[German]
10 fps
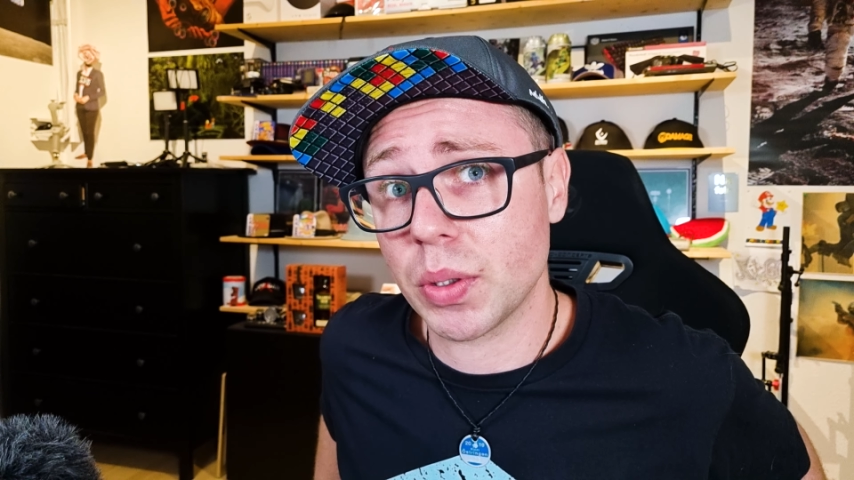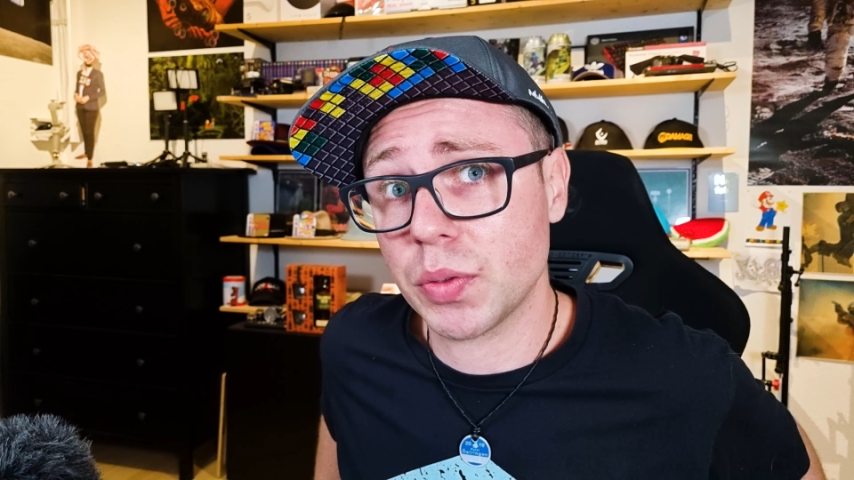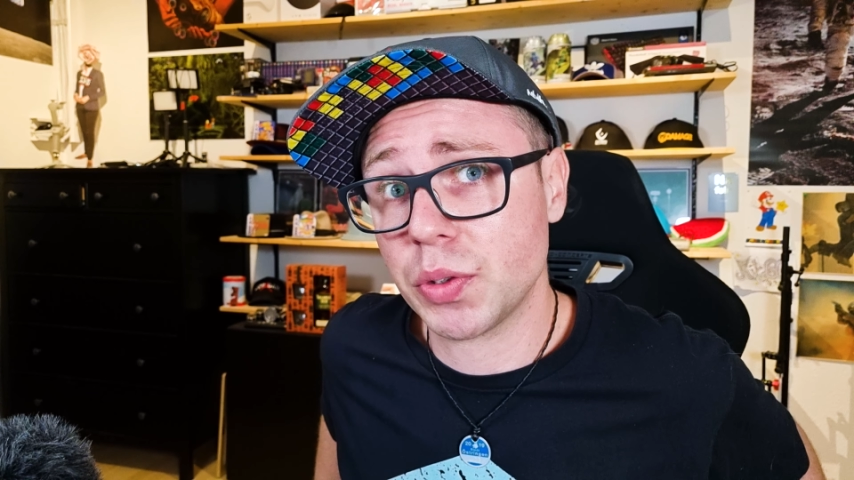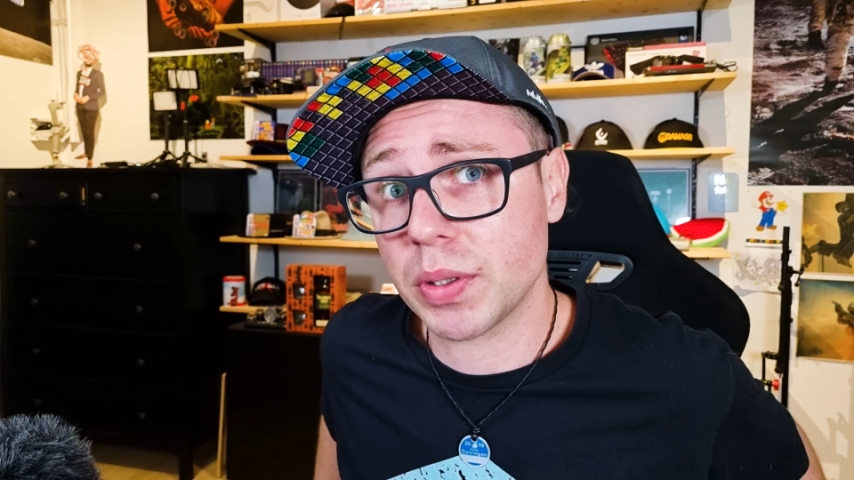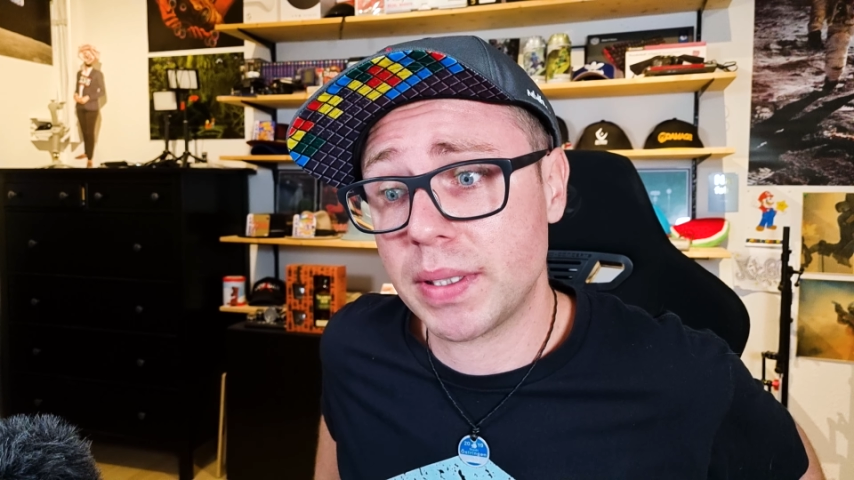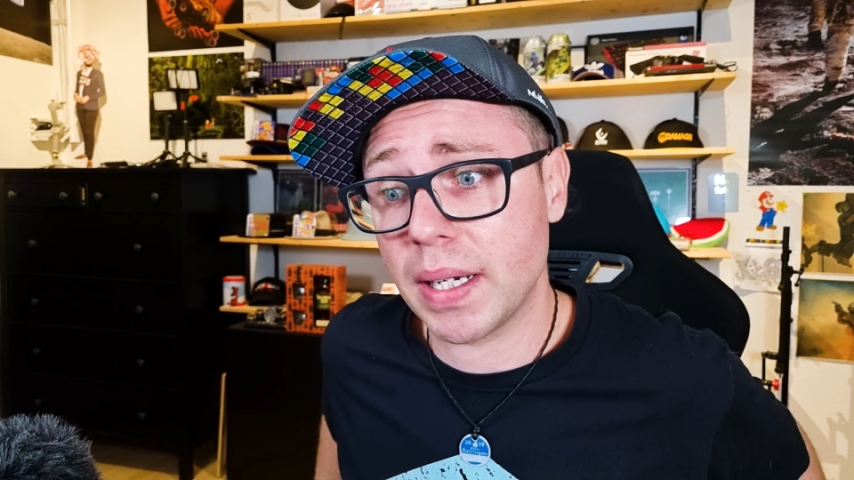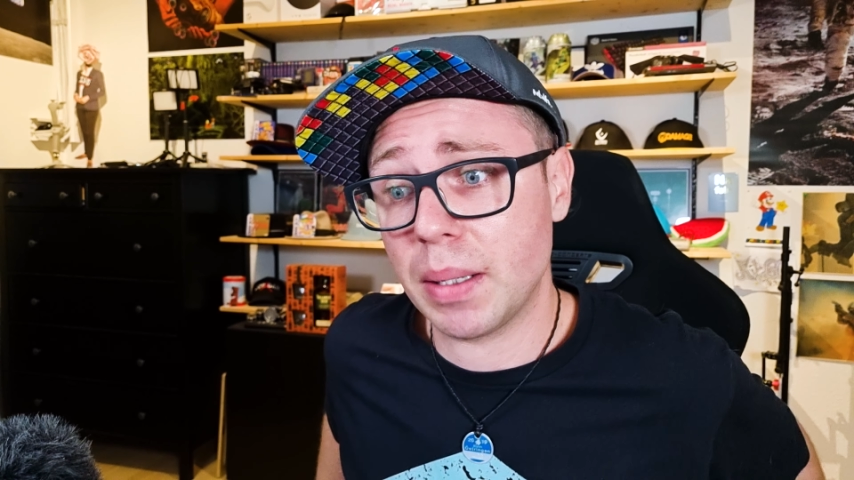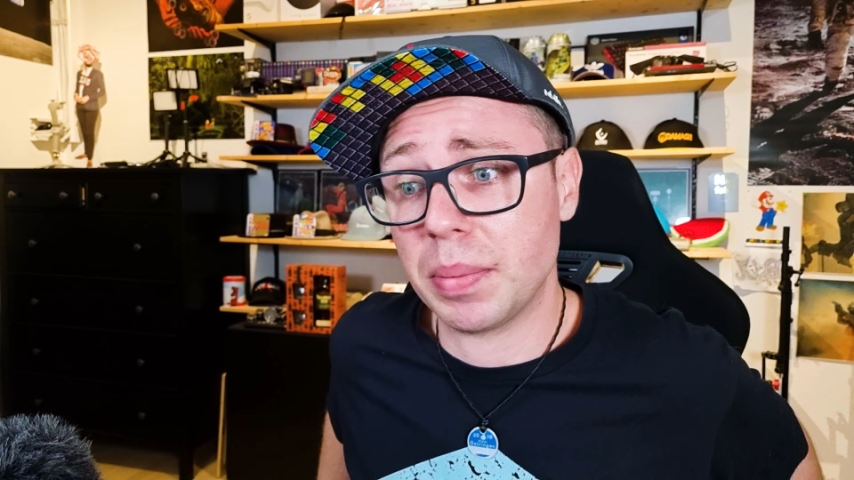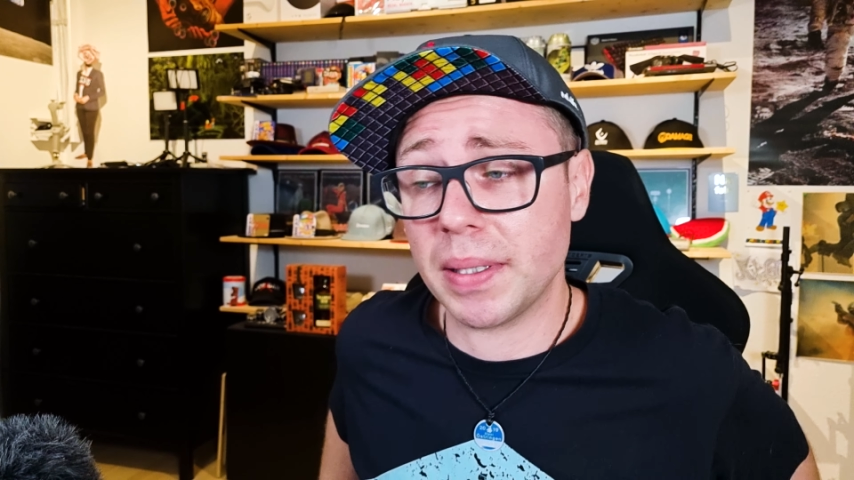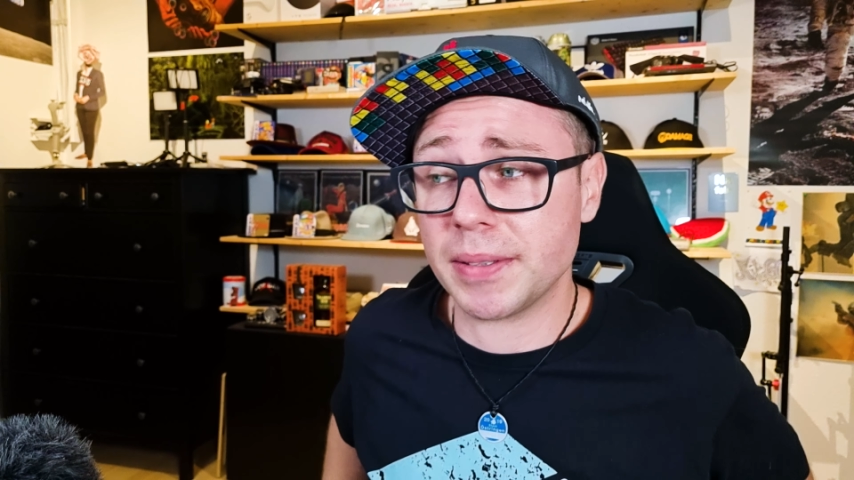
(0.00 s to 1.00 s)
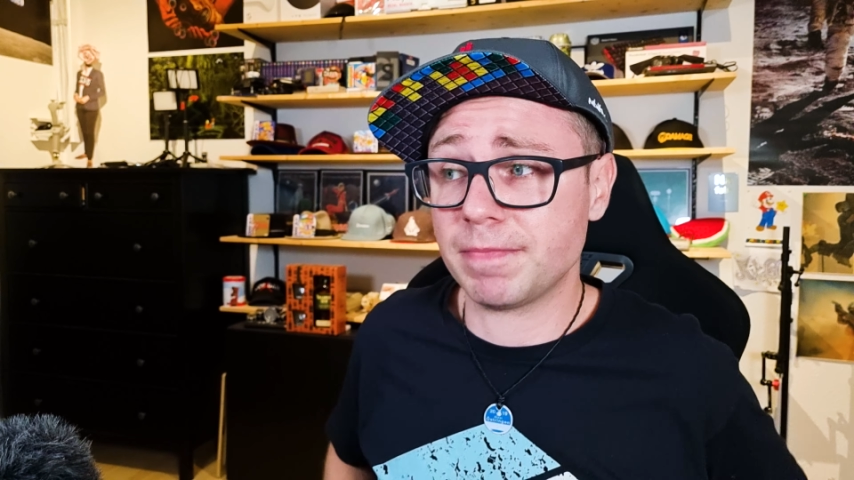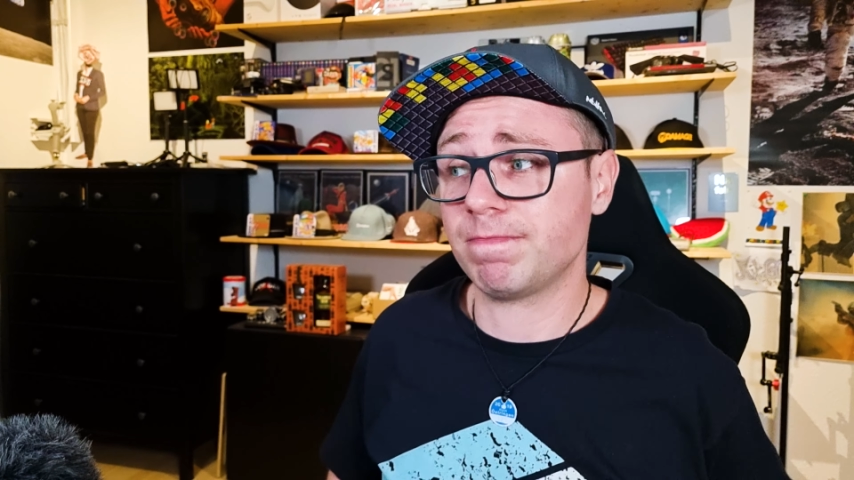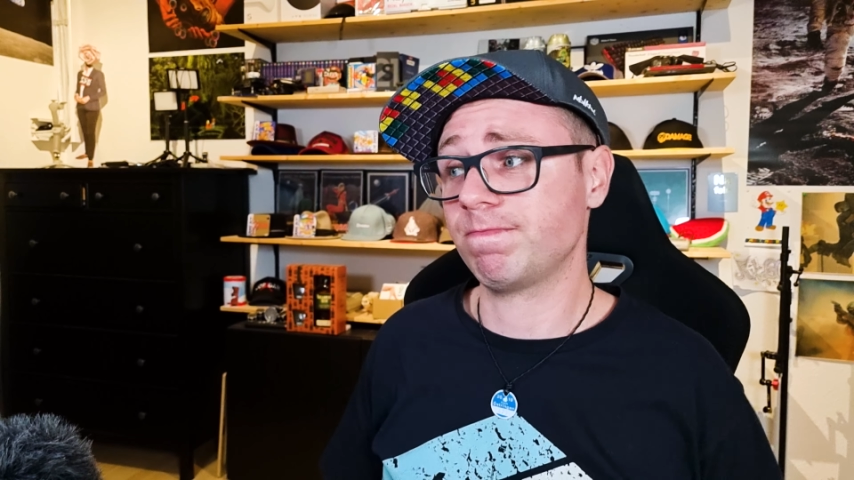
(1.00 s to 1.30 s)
Euro für einen Terabyte